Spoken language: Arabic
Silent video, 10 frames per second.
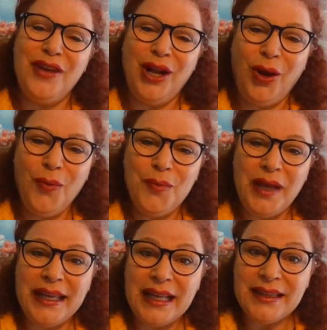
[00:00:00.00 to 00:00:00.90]
في الحب
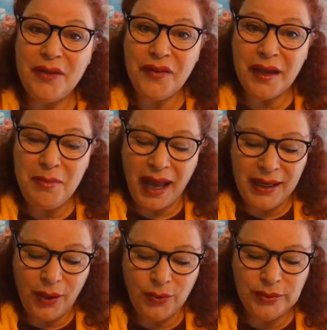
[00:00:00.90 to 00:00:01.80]
يتفق
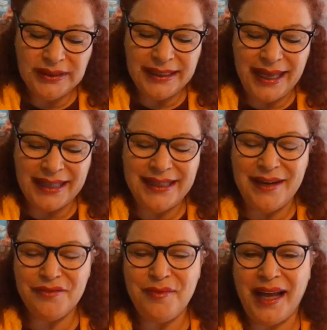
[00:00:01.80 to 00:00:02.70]
مع الحوت
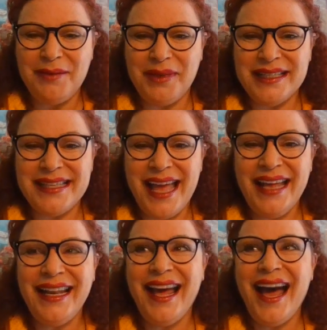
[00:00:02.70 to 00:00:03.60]
يختلف مع
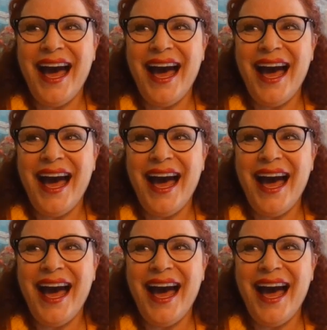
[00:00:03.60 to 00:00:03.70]
الميزان